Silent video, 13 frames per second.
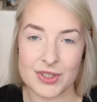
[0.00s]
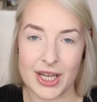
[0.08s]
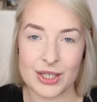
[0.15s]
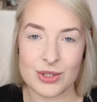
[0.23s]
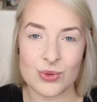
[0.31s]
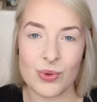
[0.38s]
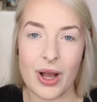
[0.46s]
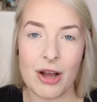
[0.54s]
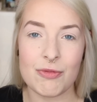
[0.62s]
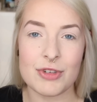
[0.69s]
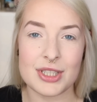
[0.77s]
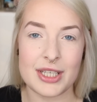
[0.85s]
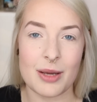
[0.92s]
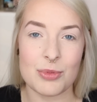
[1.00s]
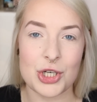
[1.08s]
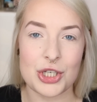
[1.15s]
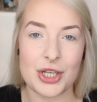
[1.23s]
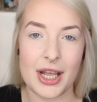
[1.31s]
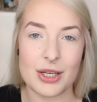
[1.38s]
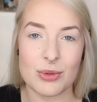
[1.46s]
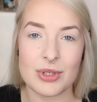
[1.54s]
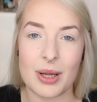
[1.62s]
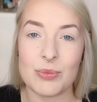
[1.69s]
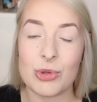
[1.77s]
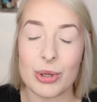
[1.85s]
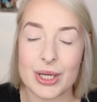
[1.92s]
6 Uhr haben wir sie ja bestellt und
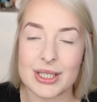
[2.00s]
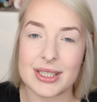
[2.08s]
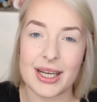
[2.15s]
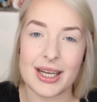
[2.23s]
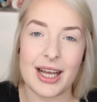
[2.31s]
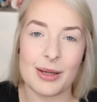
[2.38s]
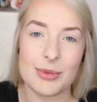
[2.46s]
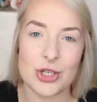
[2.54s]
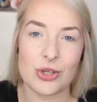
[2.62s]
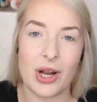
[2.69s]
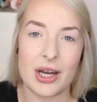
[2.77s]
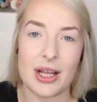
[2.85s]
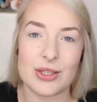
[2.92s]
am Donnerstag kam die schon an.